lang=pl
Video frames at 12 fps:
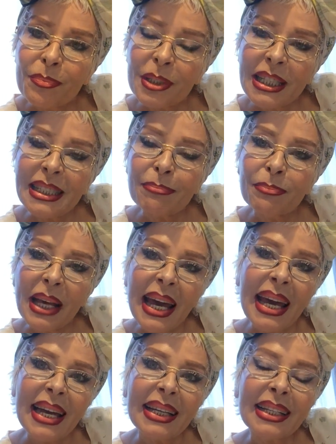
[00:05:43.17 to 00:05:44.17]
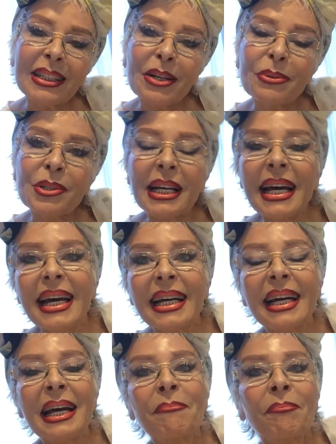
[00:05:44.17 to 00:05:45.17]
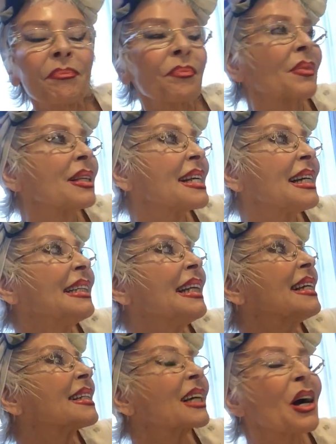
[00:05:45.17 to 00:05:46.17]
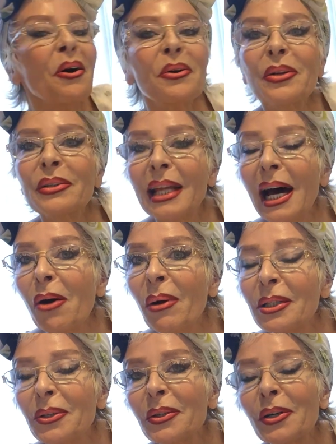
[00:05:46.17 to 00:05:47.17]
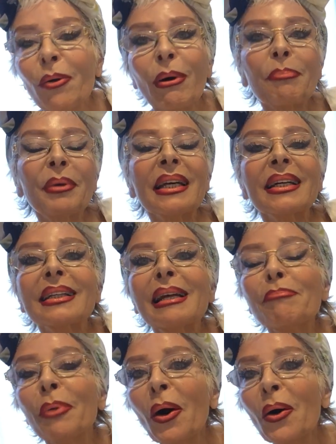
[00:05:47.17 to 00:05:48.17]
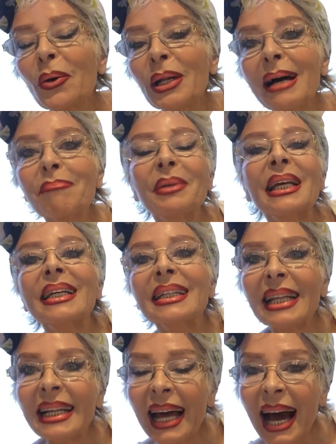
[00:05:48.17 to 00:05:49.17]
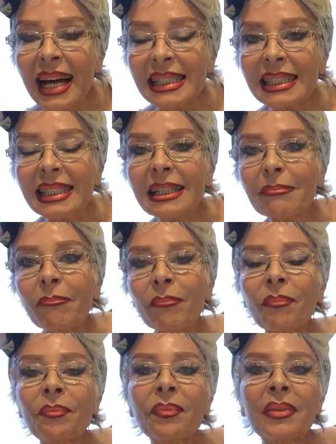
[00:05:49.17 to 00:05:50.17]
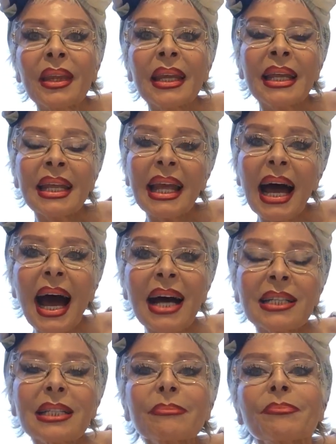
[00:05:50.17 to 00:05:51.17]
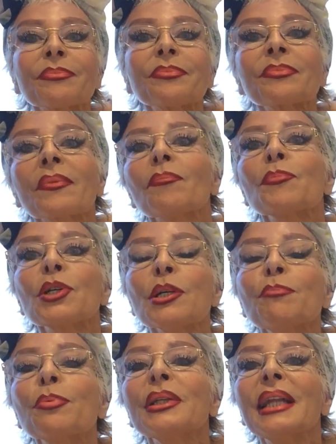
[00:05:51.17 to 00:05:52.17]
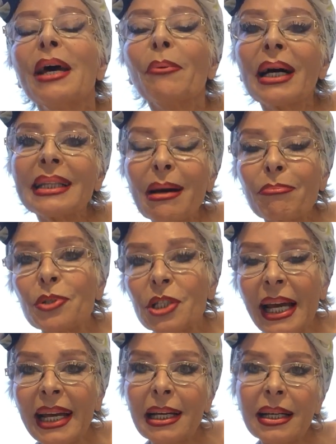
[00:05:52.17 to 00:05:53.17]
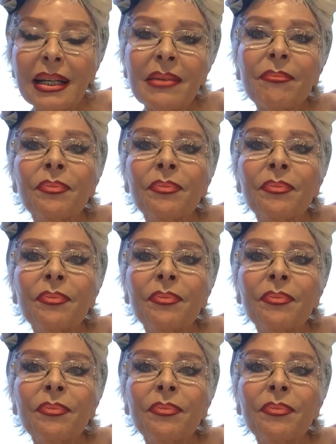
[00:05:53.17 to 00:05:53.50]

przez piękną rzekę. Calineczka oglądała dookoła piękne pola, piękne lasy aż przypłynęła na brzeg.